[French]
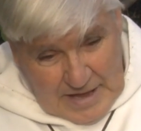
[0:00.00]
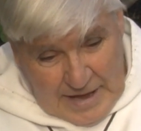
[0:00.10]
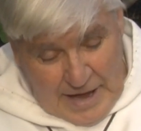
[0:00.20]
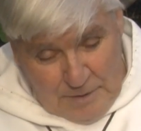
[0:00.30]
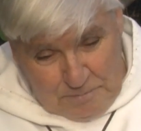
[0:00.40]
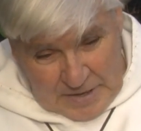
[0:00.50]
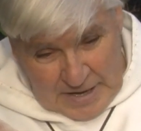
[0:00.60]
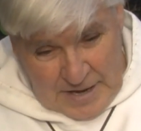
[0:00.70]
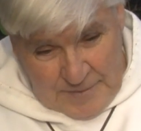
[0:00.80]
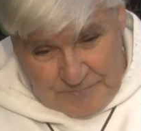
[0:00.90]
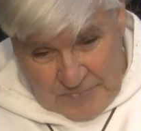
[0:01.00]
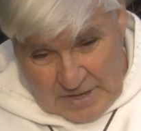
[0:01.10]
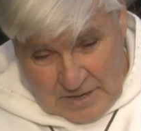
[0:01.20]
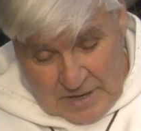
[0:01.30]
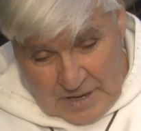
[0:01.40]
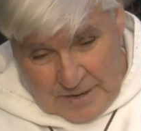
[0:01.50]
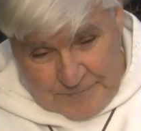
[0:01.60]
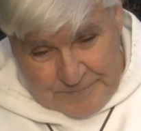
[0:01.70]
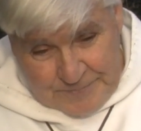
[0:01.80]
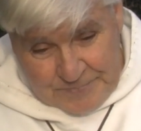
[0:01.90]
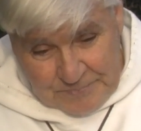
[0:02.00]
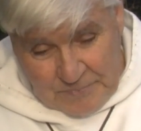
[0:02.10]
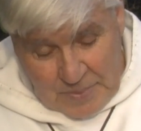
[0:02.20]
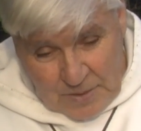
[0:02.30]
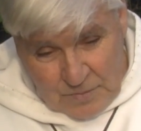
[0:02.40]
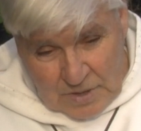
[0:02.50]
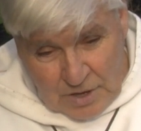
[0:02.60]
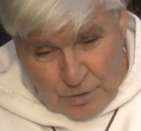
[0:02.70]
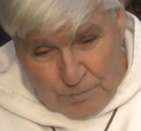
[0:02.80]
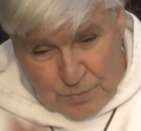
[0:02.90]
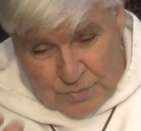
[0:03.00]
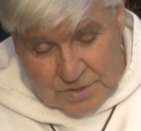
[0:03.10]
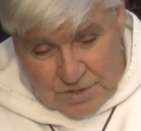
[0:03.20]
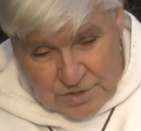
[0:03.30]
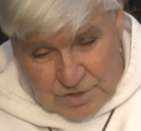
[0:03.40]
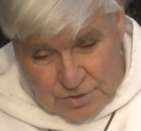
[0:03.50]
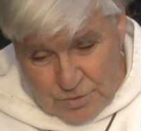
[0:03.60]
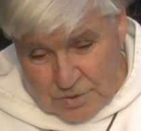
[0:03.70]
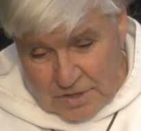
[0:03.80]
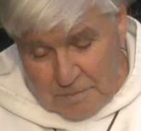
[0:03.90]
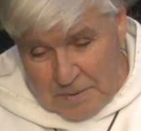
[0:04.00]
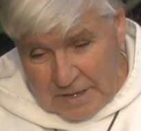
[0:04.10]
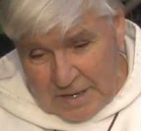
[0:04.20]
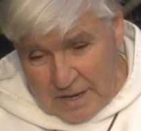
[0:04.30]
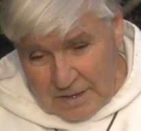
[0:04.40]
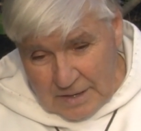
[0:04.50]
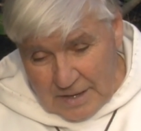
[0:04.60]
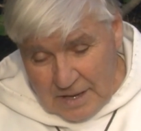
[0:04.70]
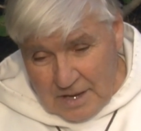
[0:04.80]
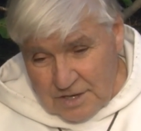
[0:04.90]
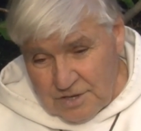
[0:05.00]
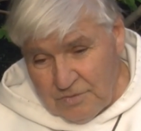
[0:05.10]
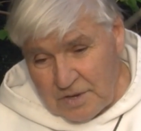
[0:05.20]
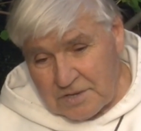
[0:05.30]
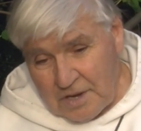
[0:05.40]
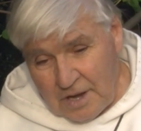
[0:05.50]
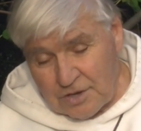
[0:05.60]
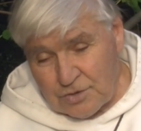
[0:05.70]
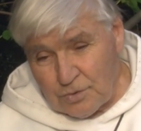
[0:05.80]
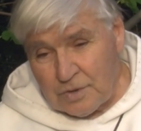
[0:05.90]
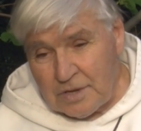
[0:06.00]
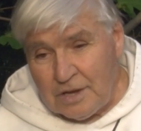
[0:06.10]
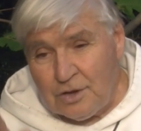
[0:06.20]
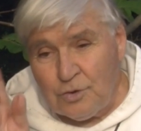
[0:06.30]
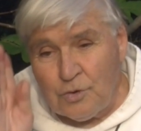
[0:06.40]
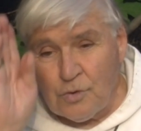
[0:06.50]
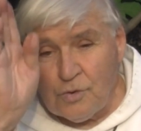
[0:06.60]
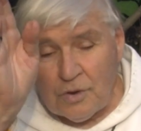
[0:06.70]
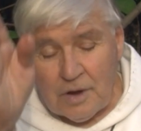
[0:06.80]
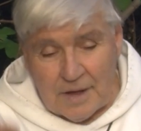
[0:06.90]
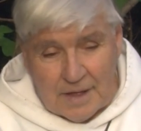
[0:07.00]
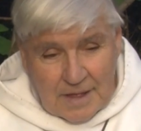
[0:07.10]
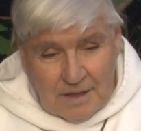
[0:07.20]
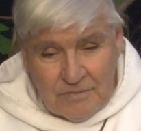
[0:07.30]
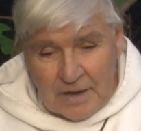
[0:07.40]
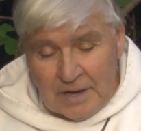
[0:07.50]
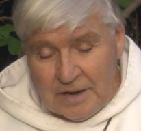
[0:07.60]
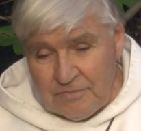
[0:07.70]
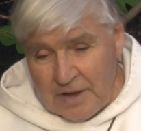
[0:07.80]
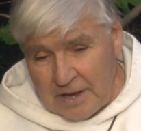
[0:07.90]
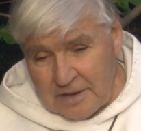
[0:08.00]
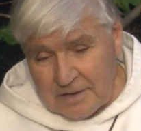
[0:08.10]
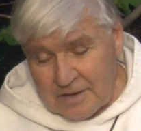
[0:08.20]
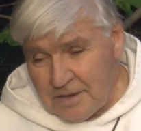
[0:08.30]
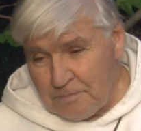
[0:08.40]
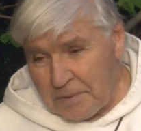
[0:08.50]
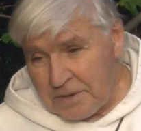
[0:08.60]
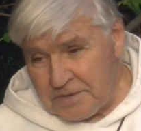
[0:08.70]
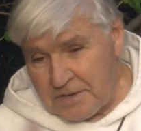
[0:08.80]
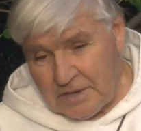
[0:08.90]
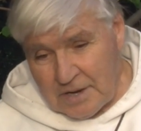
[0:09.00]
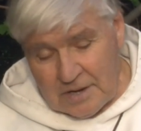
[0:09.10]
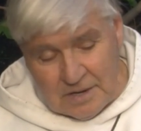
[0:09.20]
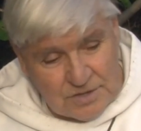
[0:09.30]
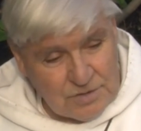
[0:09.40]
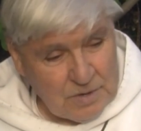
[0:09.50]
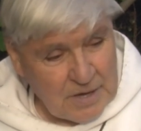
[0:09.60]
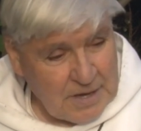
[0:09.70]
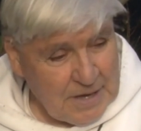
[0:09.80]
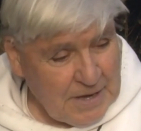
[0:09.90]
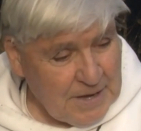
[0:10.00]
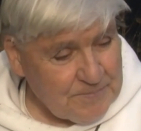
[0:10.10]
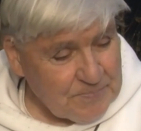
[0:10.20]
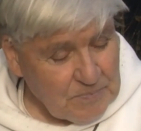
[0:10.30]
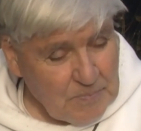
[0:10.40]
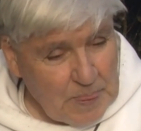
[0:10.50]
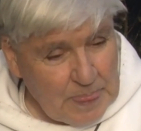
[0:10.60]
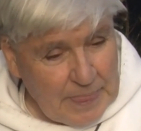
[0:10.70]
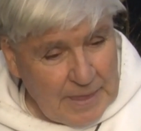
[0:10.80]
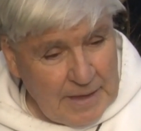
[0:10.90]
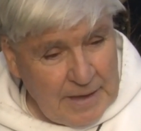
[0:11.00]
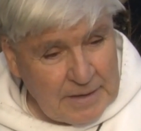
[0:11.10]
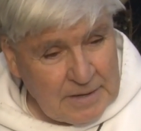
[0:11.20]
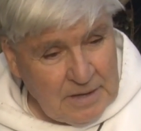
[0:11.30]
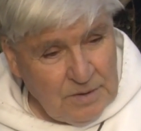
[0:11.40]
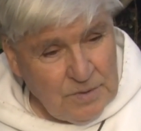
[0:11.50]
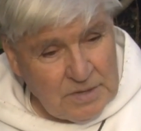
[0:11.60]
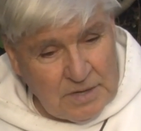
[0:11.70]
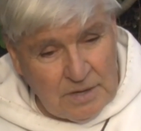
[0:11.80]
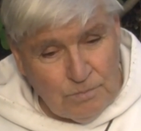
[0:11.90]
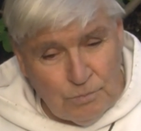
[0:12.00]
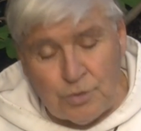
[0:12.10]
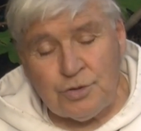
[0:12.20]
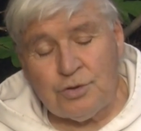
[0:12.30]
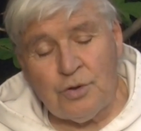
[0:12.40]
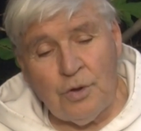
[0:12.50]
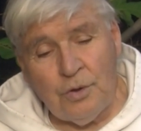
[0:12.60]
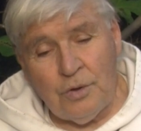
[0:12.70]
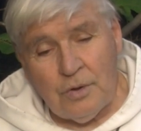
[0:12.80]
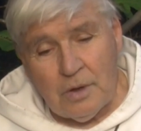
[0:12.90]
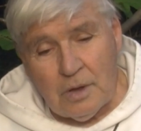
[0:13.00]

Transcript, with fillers: Et après, quand qu'on a reposé Jésus au tabernacle, je vois ce garçon qui court vers l'évêque qui présidait la soirée et qui lui dit, Monsieur,